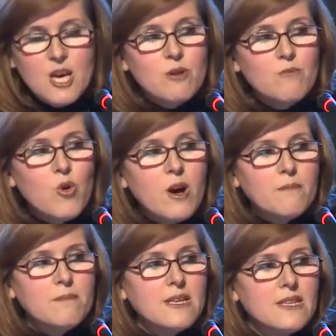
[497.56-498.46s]

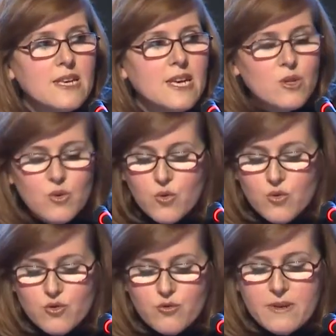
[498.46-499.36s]
Muhammediye
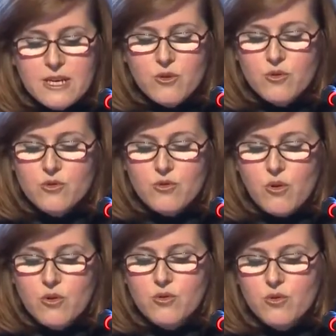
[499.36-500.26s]

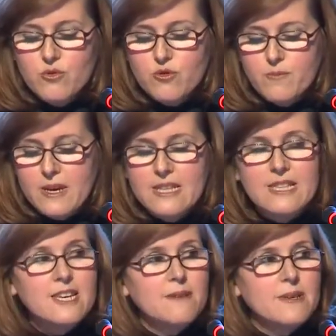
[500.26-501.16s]
9119
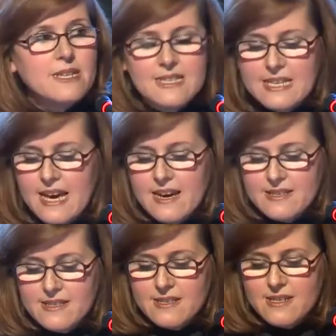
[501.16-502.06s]
beytlik bir
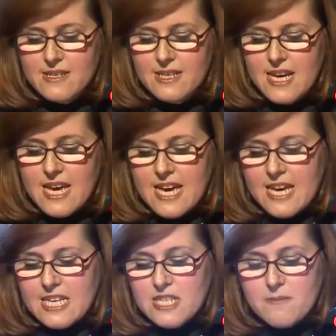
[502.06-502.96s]
siyerdir.
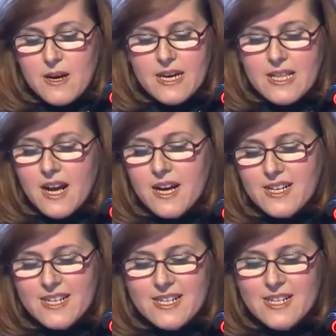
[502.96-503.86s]
İsmail
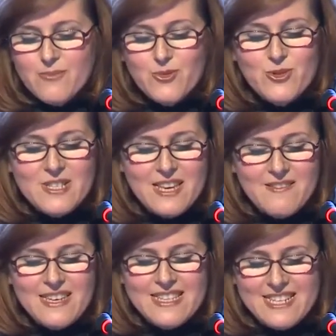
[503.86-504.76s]
Hakkı
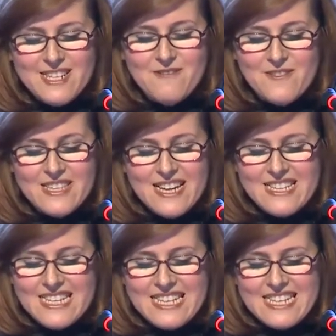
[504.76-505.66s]
Bursevi tarafından
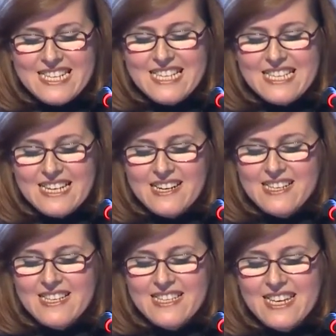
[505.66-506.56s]
iki cilt
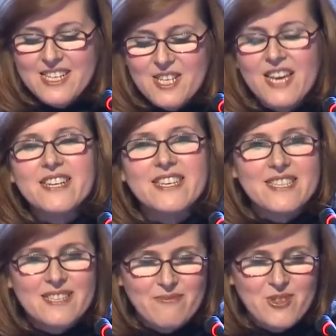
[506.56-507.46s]
halinde şerh
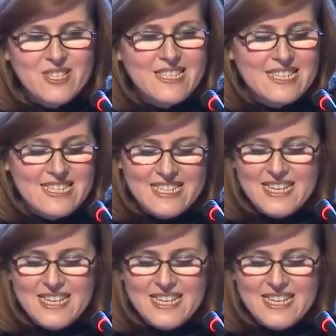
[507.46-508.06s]
edilmiştir.